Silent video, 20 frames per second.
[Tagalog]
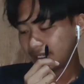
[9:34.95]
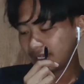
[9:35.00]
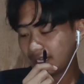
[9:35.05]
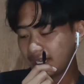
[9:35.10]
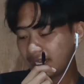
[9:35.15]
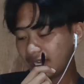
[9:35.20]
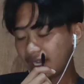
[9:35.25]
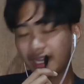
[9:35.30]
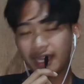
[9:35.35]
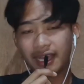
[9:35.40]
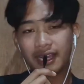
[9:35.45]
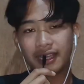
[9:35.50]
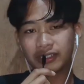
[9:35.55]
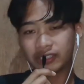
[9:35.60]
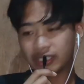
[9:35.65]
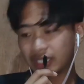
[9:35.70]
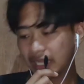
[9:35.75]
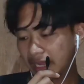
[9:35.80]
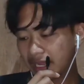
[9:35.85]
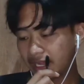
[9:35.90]
uh, uh,
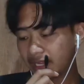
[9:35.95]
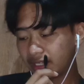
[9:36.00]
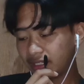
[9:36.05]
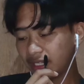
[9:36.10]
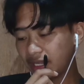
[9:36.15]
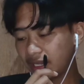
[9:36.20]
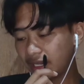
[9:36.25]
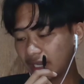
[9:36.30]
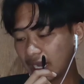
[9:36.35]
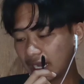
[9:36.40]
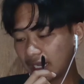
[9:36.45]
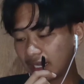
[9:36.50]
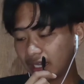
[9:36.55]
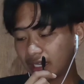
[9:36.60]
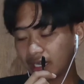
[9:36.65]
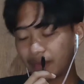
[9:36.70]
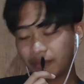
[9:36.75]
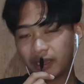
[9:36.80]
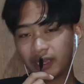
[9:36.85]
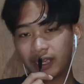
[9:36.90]
sa di
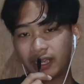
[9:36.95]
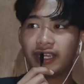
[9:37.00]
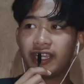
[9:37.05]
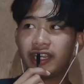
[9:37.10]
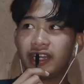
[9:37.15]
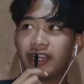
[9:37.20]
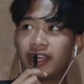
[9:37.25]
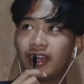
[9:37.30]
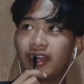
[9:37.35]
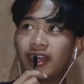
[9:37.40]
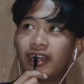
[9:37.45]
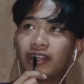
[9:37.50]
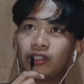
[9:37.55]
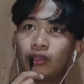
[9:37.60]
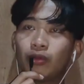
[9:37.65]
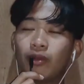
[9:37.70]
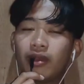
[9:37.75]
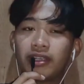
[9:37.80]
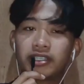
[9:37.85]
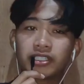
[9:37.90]
nakakarama ah, nga, yan ang uh,
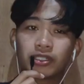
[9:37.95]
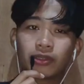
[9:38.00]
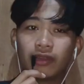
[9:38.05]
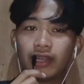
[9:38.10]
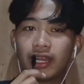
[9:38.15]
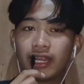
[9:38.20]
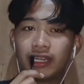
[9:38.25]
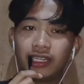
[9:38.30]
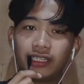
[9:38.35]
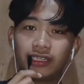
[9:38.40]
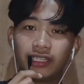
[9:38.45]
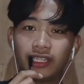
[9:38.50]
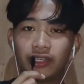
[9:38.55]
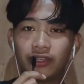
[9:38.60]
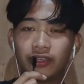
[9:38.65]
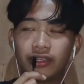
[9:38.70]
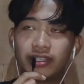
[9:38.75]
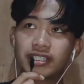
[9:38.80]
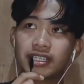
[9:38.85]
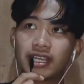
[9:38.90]
duwang eskwelanig
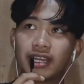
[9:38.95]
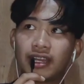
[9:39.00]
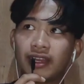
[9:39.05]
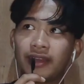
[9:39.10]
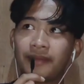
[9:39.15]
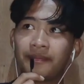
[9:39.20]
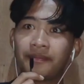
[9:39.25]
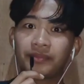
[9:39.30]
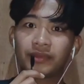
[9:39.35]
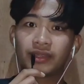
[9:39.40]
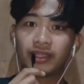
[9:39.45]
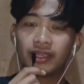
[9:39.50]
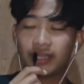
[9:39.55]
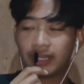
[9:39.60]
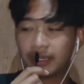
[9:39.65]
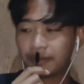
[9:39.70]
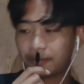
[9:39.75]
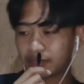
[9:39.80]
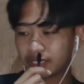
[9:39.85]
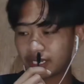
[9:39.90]
dito sa
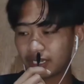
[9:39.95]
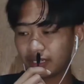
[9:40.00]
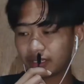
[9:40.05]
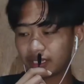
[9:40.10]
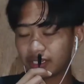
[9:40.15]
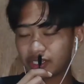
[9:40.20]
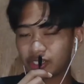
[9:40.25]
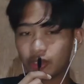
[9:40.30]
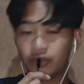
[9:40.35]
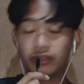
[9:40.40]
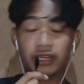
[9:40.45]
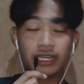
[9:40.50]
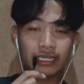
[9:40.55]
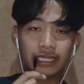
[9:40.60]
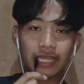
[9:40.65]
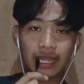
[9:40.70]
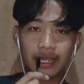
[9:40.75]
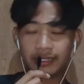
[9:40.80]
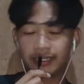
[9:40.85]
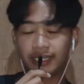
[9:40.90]
uh, presentasyon
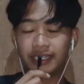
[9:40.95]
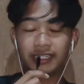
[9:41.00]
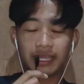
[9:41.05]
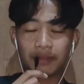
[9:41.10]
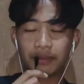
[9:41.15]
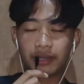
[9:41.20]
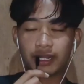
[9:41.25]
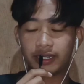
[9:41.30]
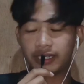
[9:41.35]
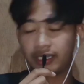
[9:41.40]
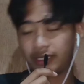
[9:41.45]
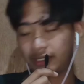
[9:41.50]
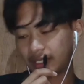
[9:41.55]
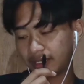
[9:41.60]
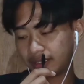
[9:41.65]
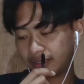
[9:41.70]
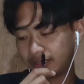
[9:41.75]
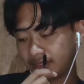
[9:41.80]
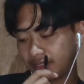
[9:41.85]
Ninda. Ninda pala, Ninda.